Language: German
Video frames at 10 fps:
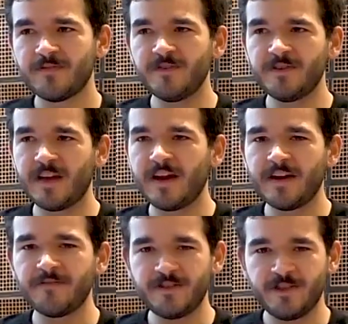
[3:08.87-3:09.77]
an
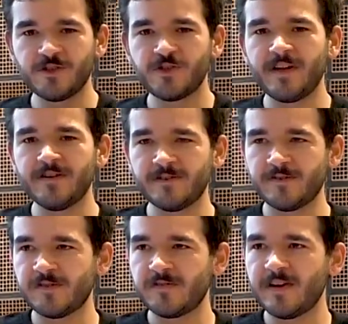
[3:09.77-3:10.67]
einer wichtigen Stelle.
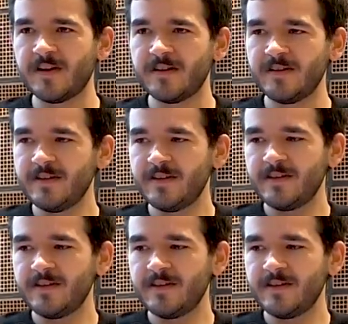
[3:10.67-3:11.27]
Und zwar